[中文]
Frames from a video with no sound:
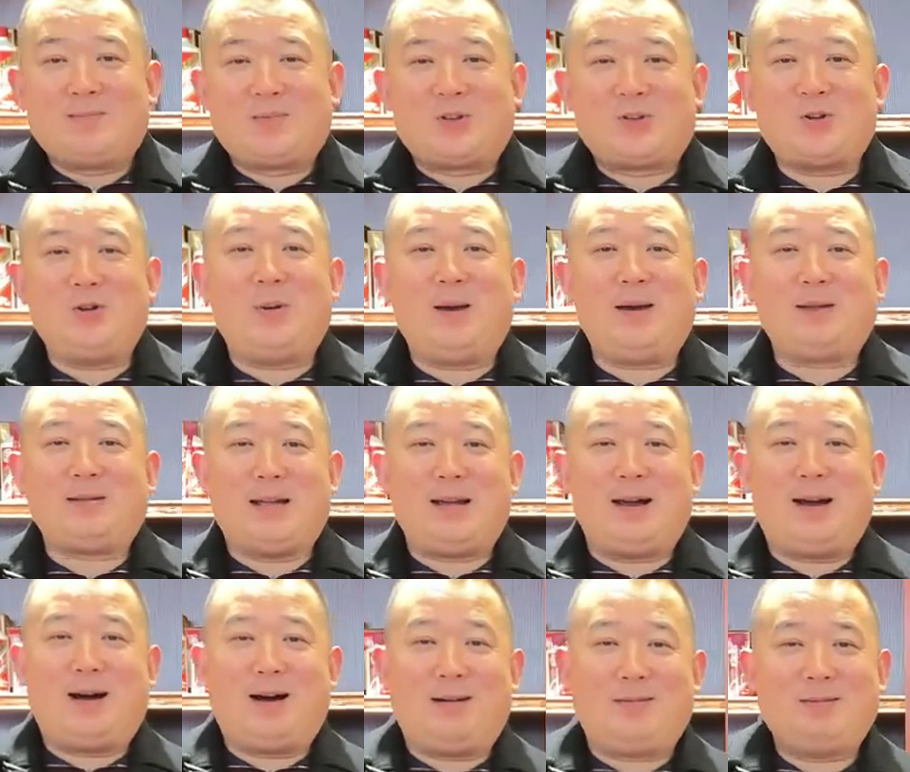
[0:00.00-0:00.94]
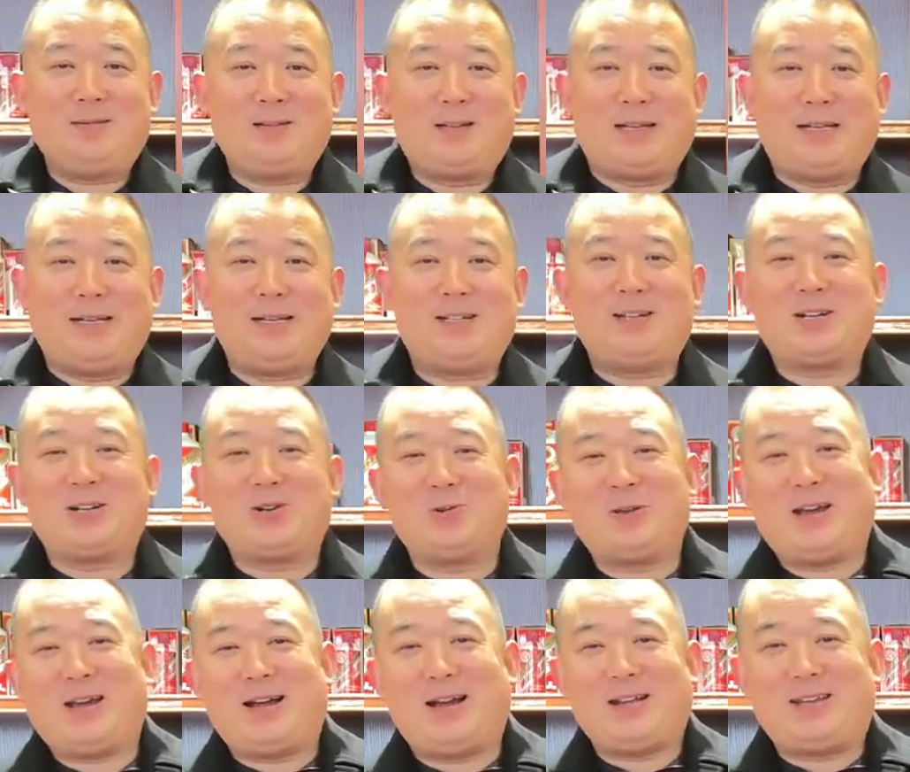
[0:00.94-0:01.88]
徐伟们大家好，七十周
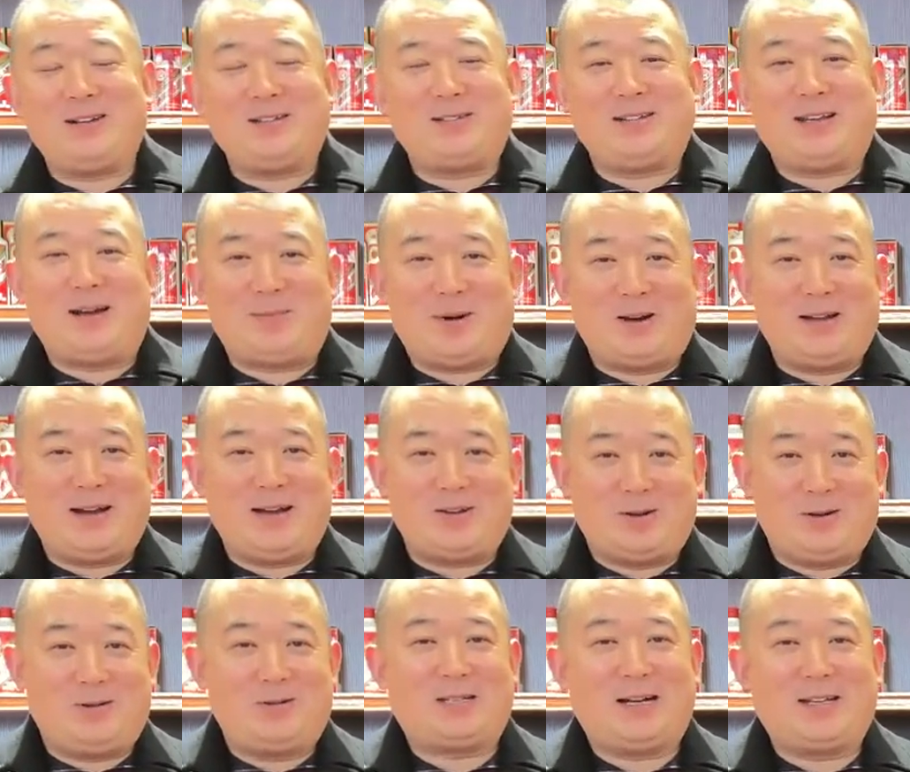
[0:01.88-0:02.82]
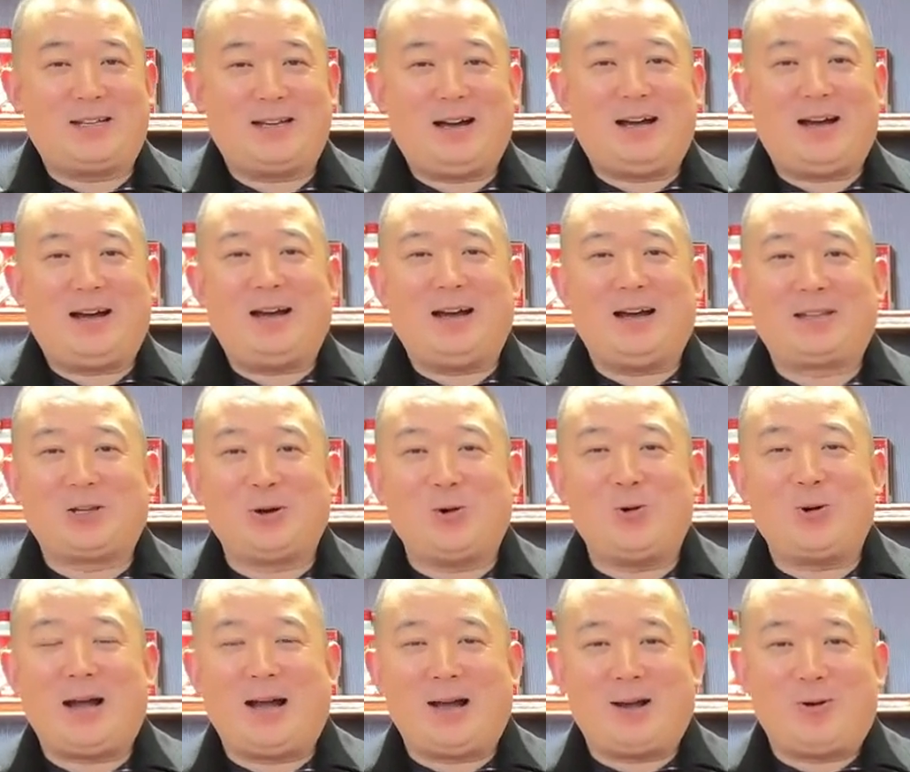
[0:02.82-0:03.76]
年庆典茅台酒大家
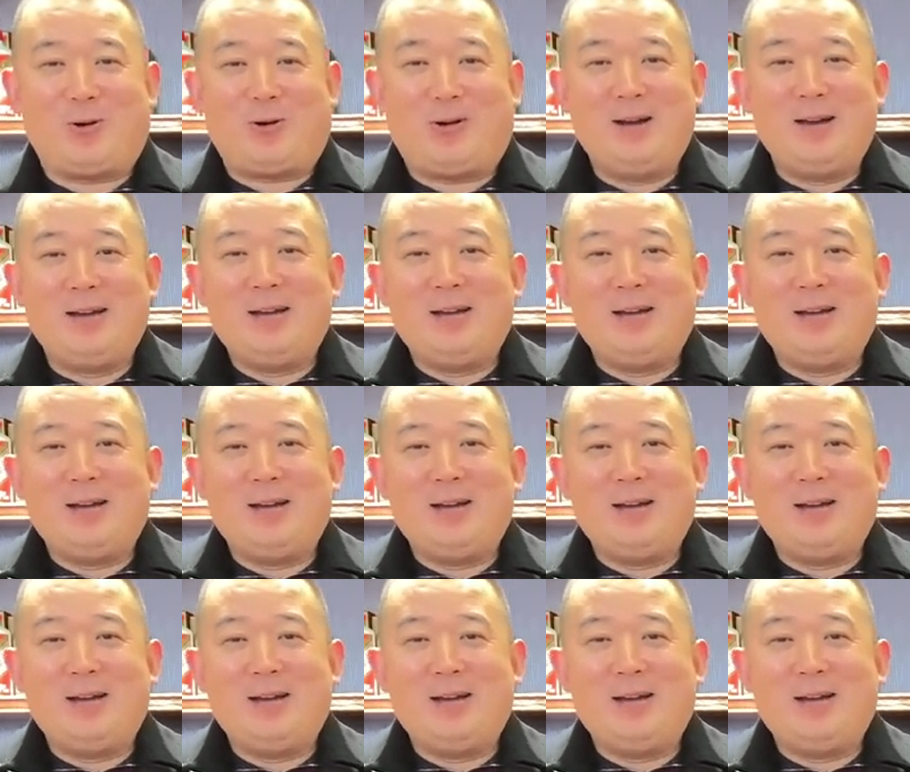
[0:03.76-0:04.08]
都看过，